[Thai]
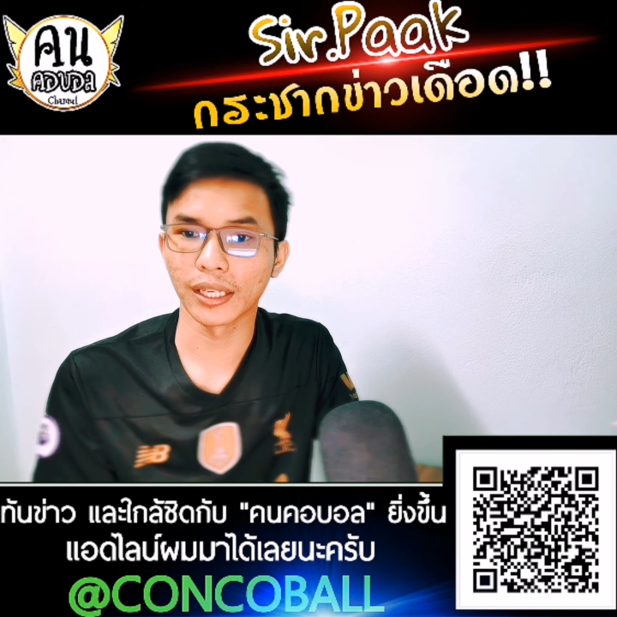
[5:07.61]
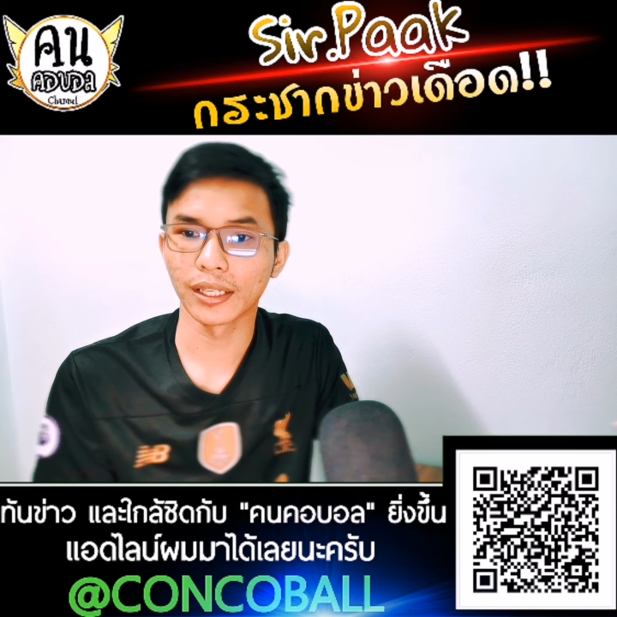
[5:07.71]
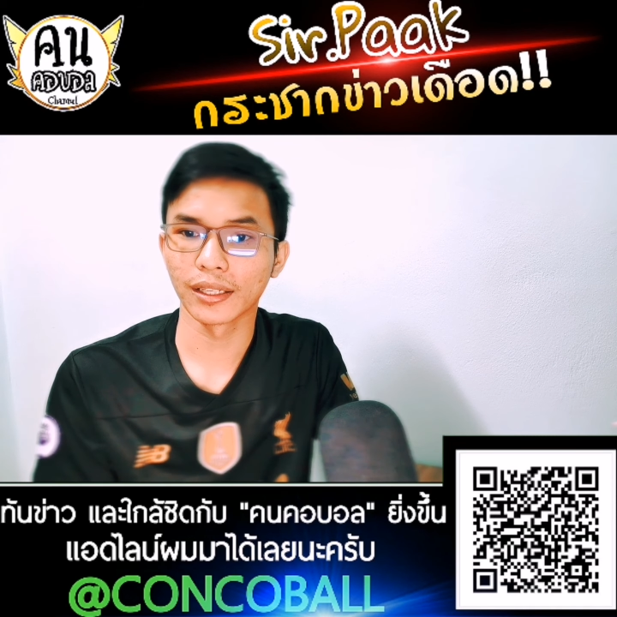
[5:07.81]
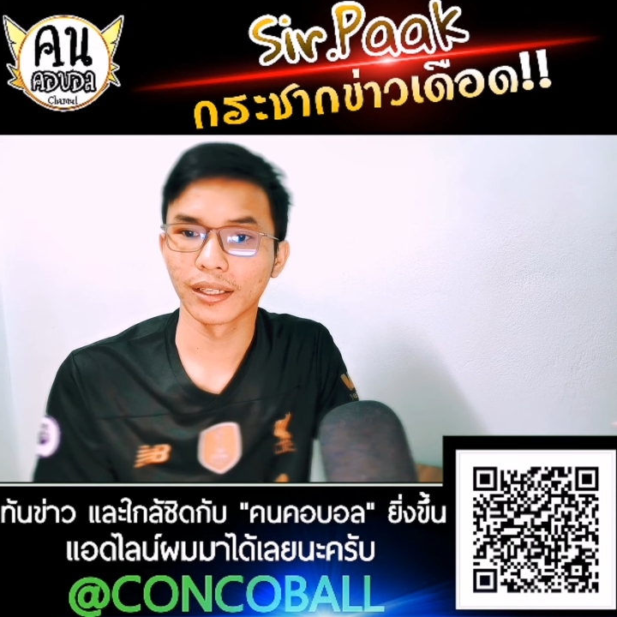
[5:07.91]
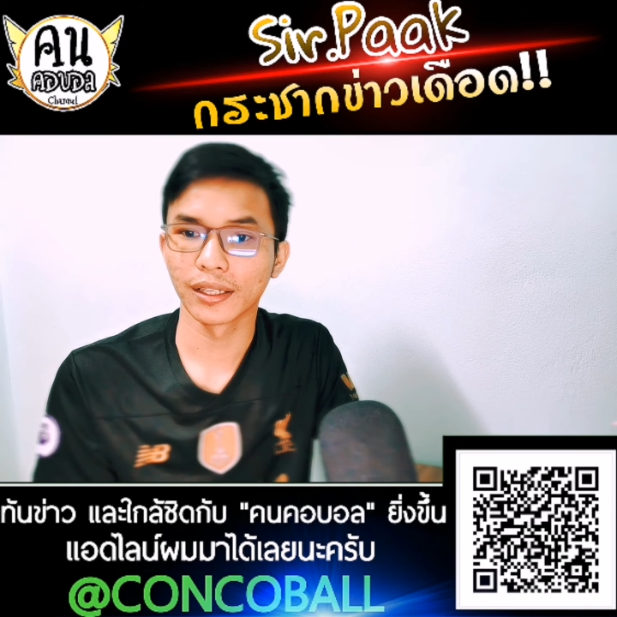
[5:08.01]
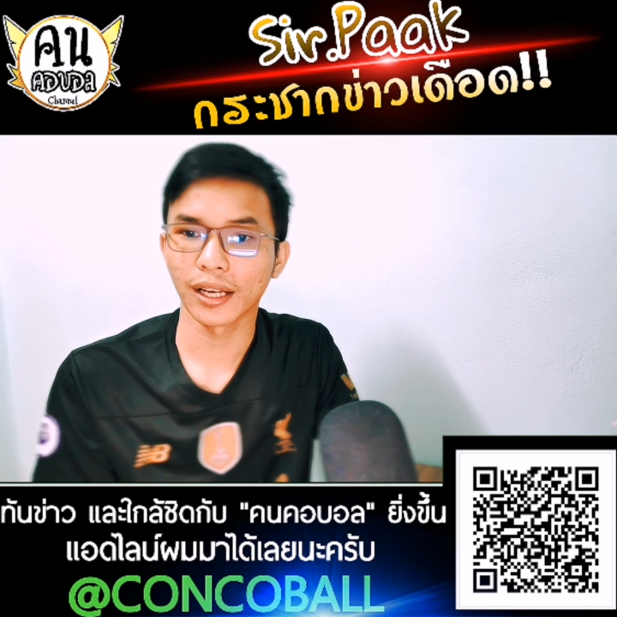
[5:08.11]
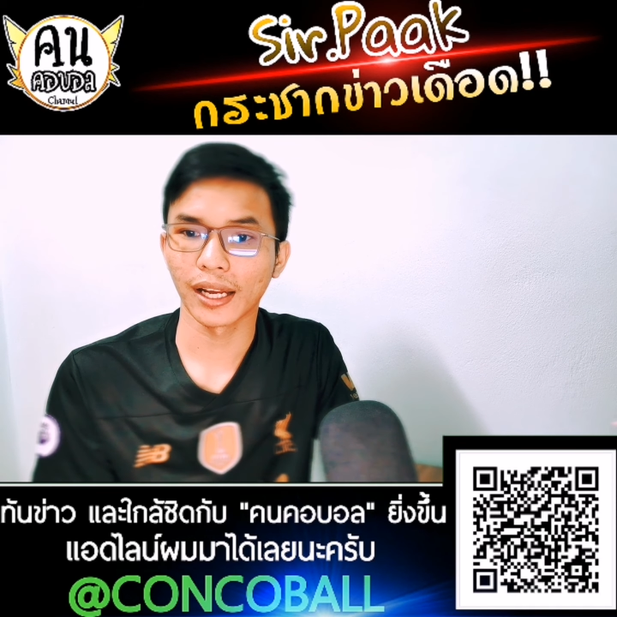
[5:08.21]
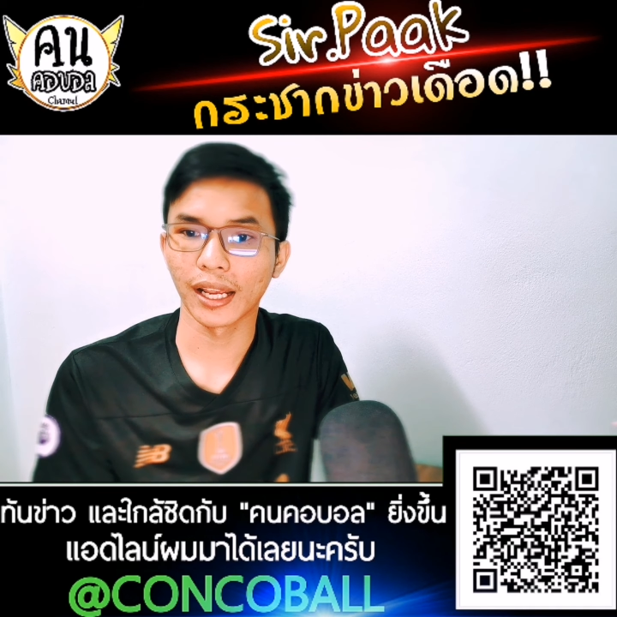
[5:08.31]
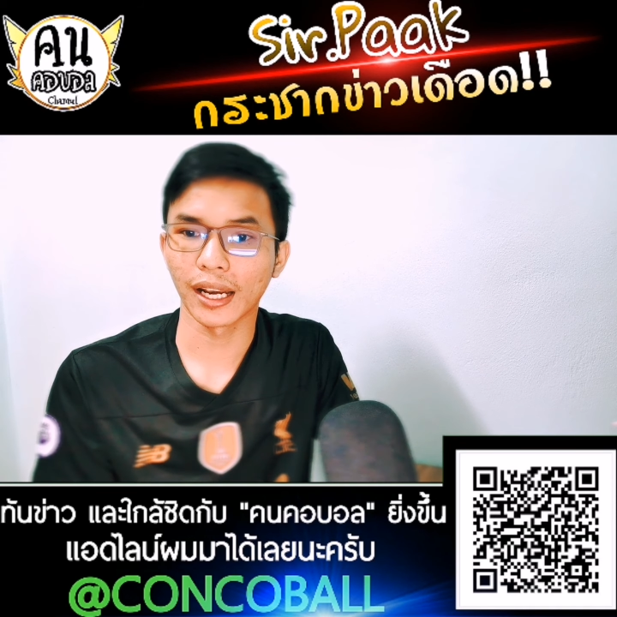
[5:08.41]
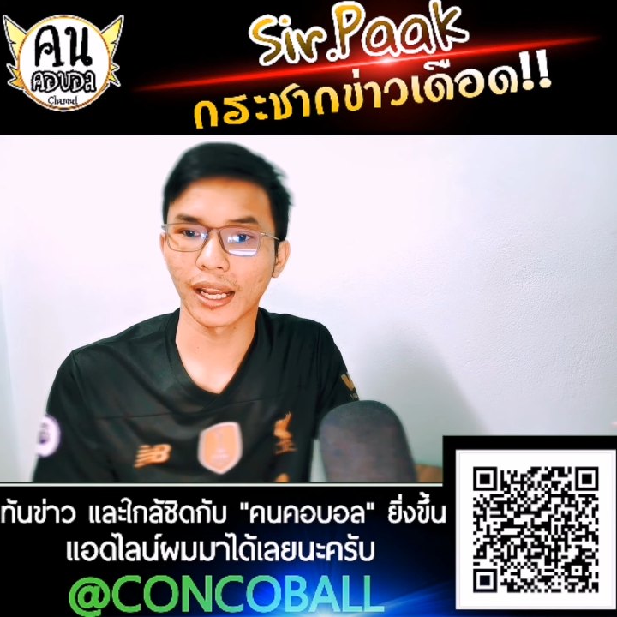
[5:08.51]
4 คะ
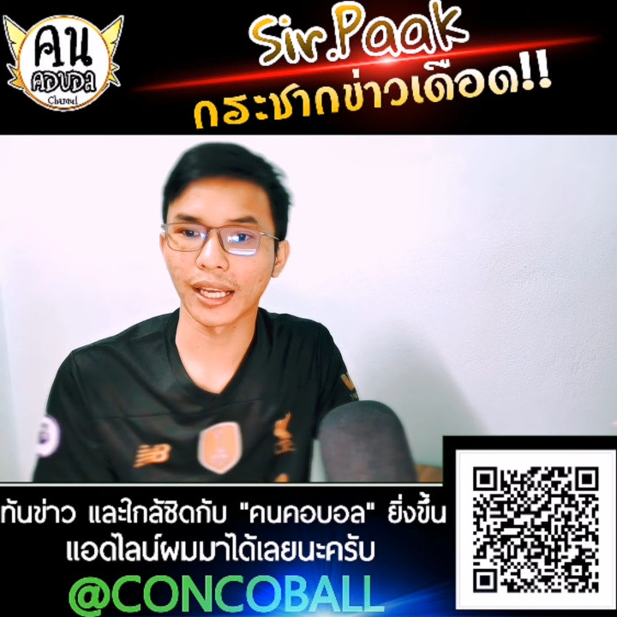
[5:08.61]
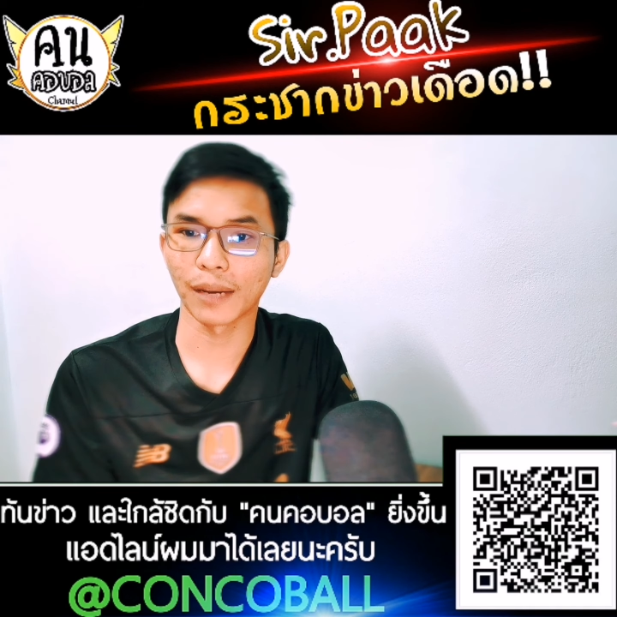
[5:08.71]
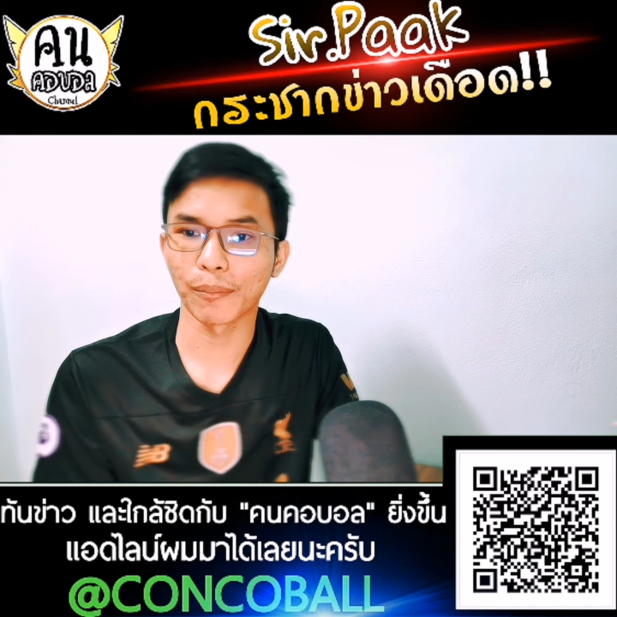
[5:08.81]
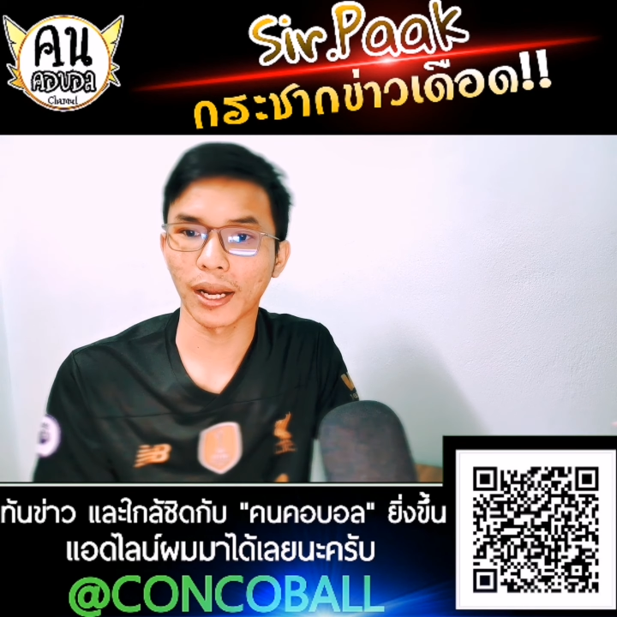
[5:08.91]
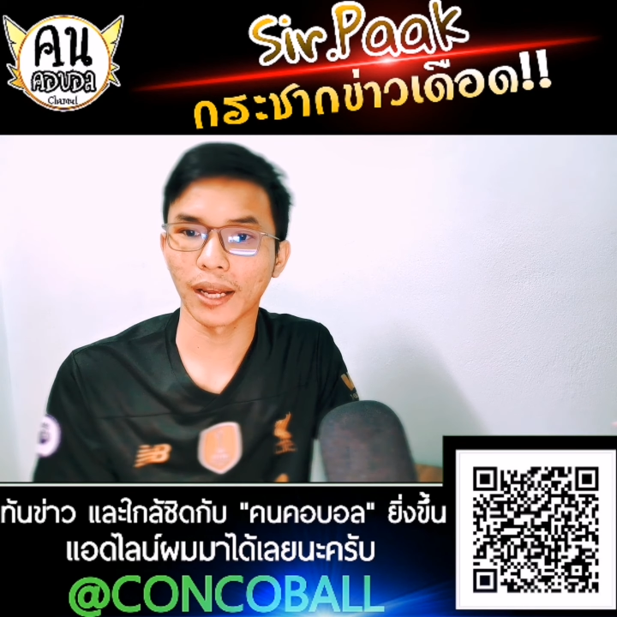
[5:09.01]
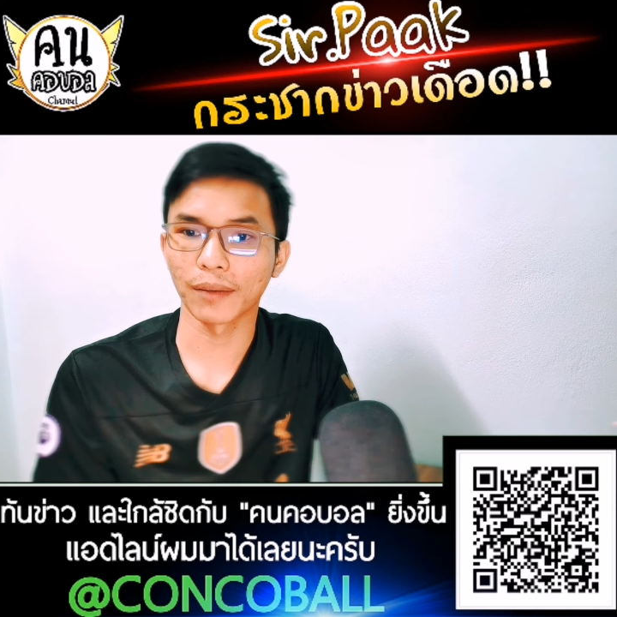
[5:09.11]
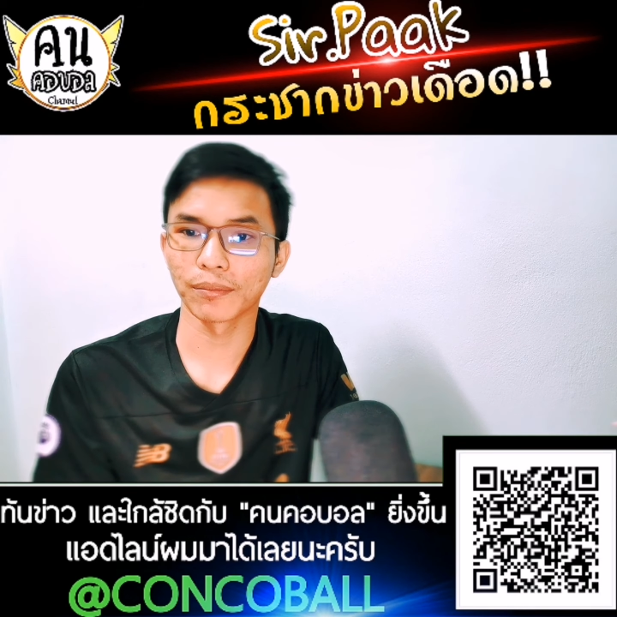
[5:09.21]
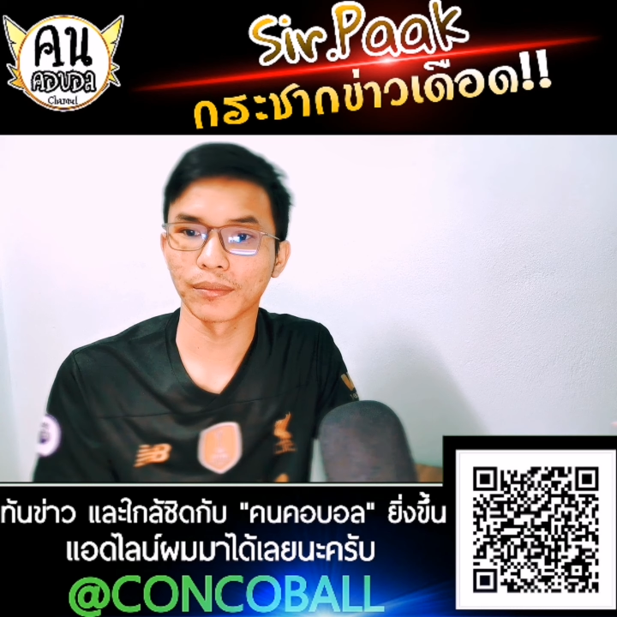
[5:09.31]
แนนไล่กันมากครับ